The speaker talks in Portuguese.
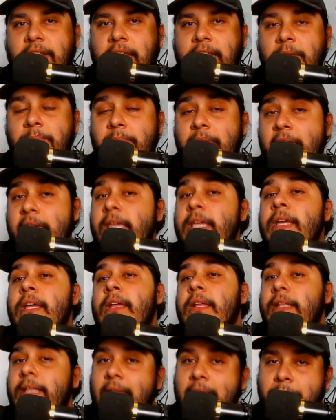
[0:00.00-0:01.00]
na NBA,
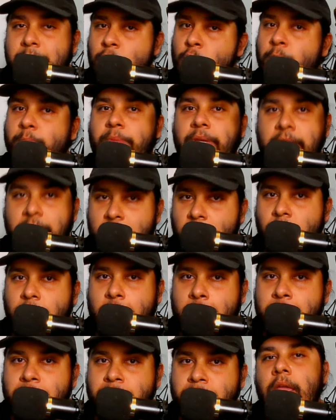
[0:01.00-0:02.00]
na minha opinião,
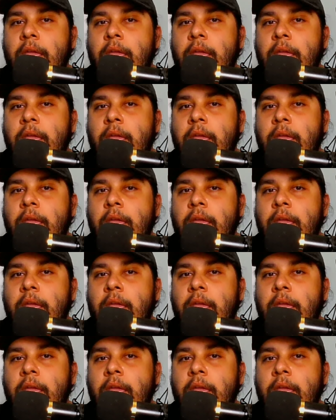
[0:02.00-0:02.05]
né?